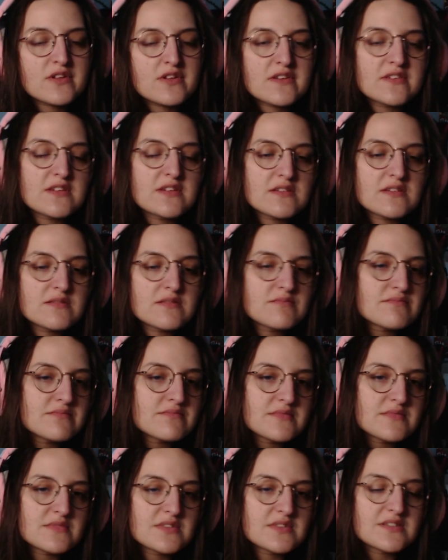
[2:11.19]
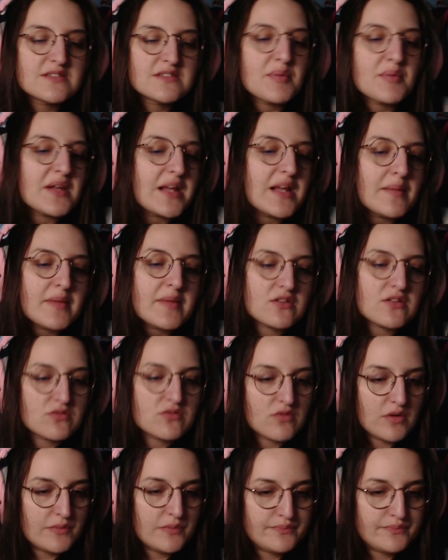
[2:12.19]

qu'il sait pas de la merde, quoi.